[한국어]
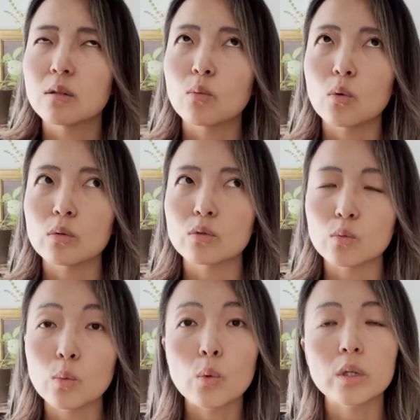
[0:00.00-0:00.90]

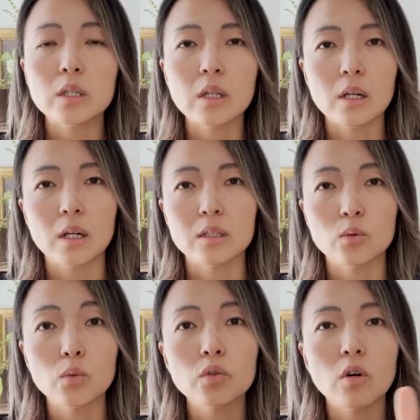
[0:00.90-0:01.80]
뭐좀 모일 때까지
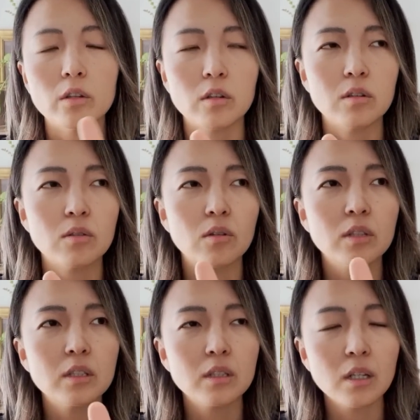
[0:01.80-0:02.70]
노는 것 같아요. 그래서
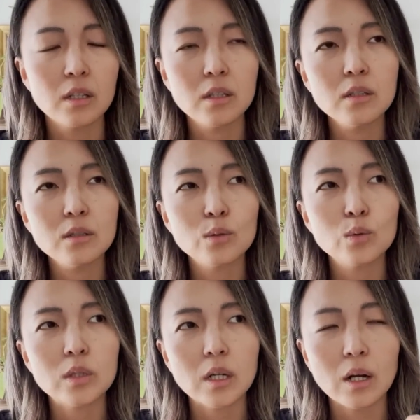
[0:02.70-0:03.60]
그때는 그래도
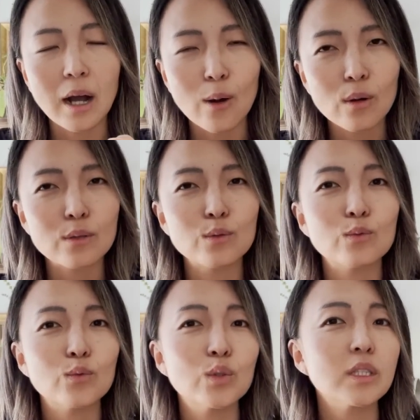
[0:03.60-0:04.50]
제가 가고 나서
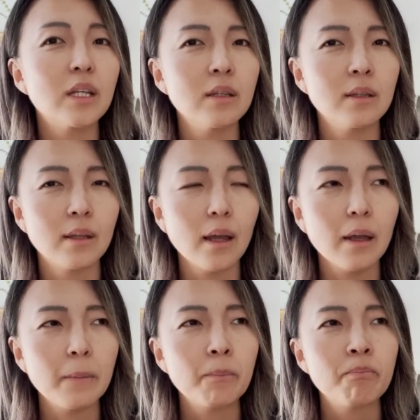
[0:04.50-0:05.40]
울긴
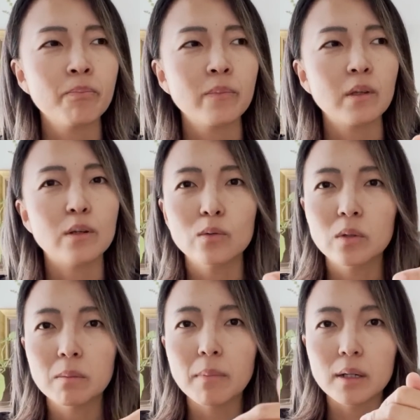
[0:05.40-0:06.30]
했는데 그래도
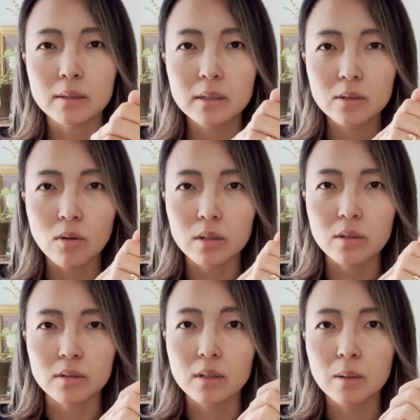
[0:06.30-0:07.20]
금방 그친 것
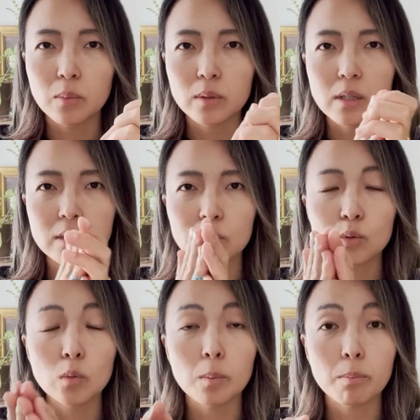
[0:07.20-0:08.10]
같아요. 생각보다는
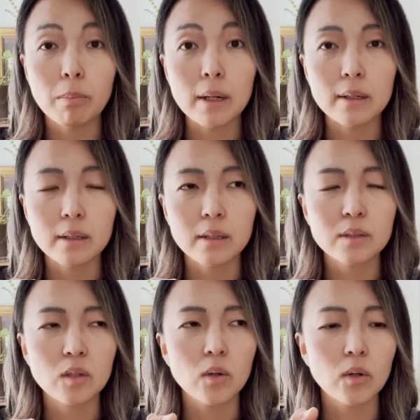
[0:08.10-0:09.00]
좀 빨리.
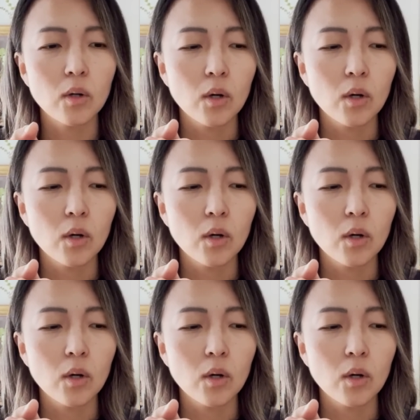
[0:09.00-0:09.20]
그래서